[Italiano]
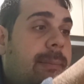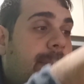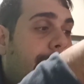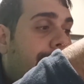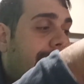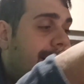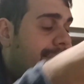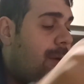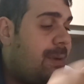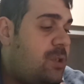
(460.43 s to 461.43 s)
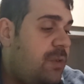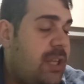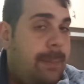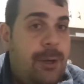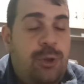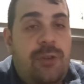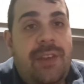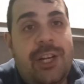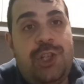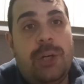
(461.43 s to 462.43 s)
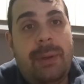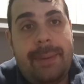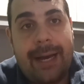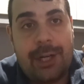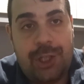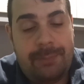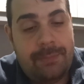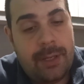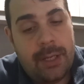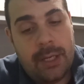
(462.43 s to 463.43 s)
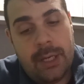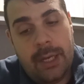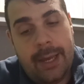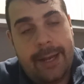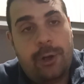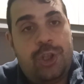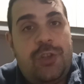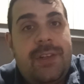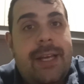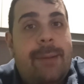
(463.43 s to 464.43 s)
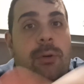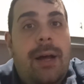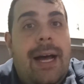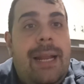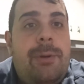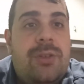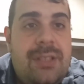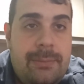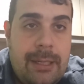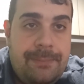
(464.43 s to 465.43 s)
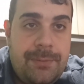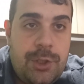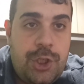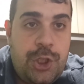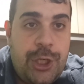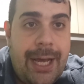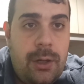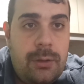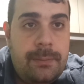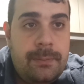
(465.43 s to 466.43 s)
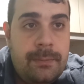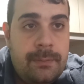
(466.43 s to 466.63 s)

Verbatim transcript: Va bene, se questo video vi è piaciuto mi lascia un mi piace e noi ci vediamo alla prossima. Ciao!